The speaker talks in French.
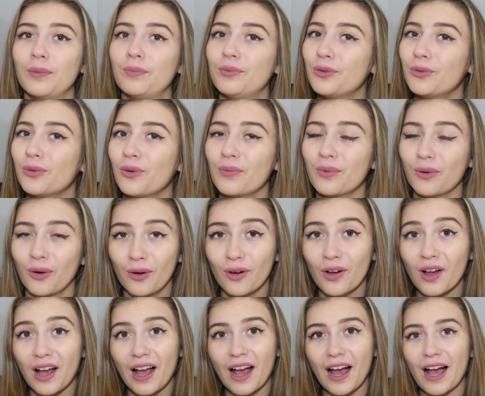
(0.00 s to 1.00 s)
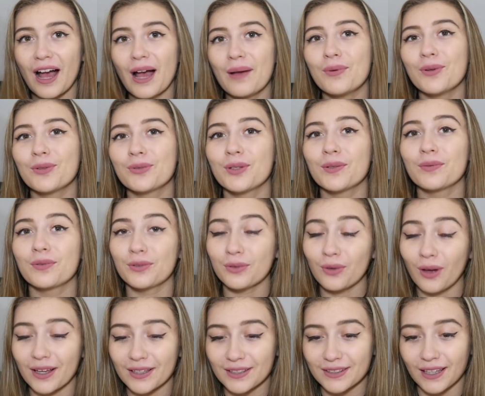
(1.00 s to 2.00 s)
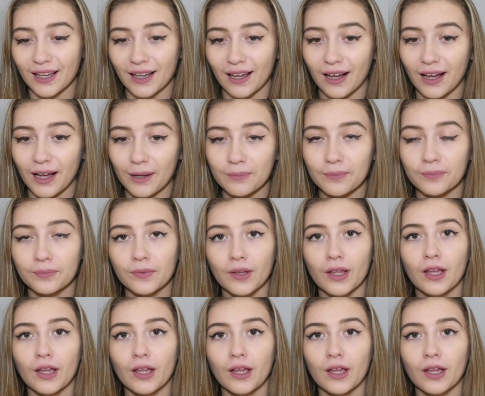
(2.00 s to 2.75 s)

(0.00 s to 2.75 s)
plus nombreux à me suivre sur Instagram.